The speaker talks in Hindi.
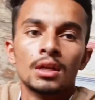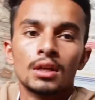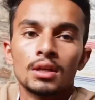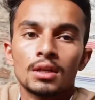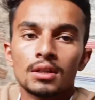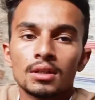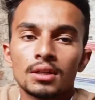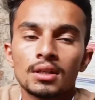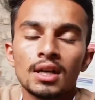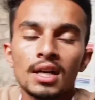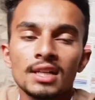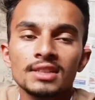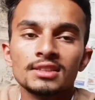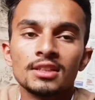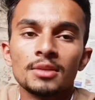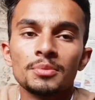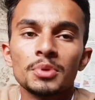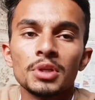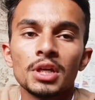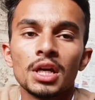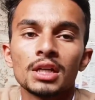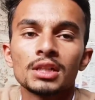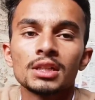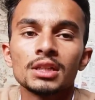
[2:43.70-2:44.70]
गाइज तो। अभी
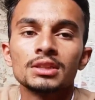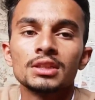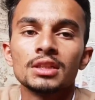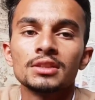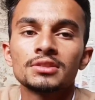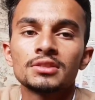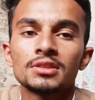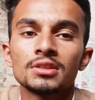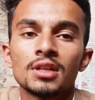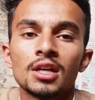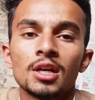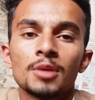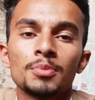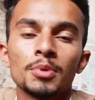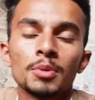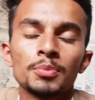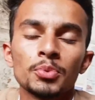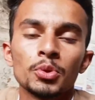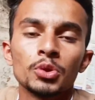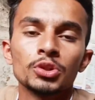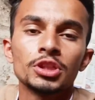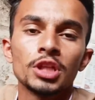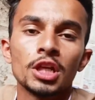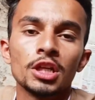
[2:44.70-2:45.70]
आके जस्ट घर पे
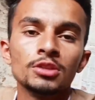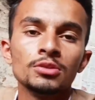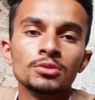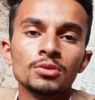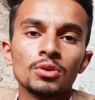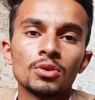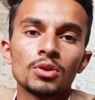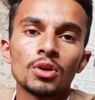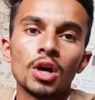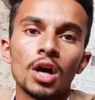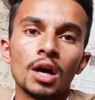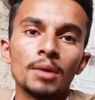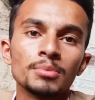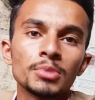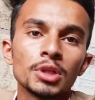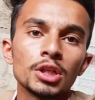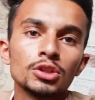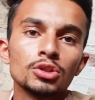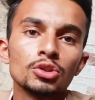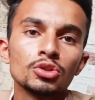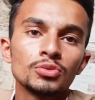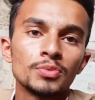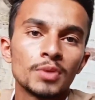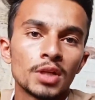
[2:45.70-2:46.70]
पहुँचा हूँ और आम का जूस
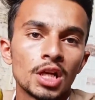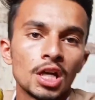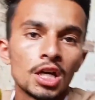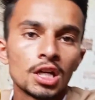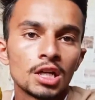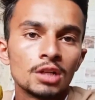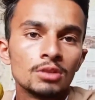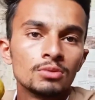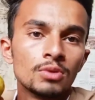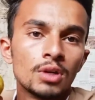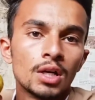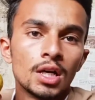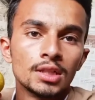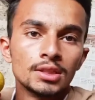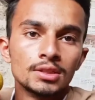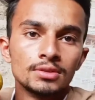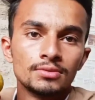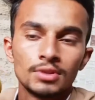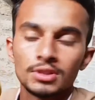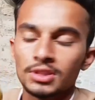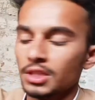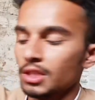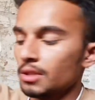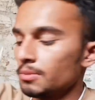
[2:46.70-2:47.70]
बना रहा हूँ आज
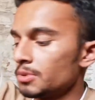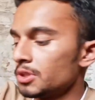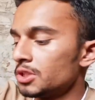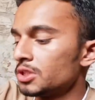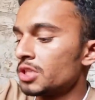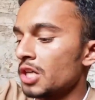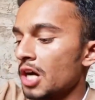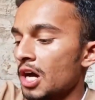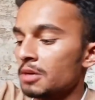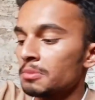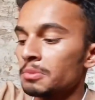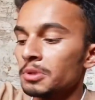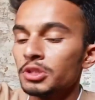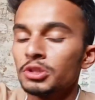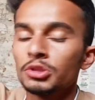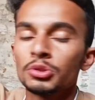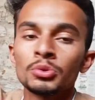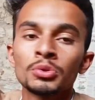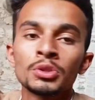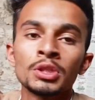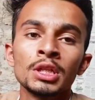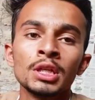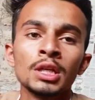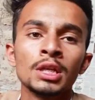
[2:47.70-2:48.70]
वैसे अभी चार बज चुकी
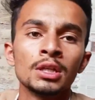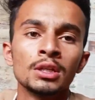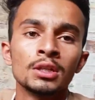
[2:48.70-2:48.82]
है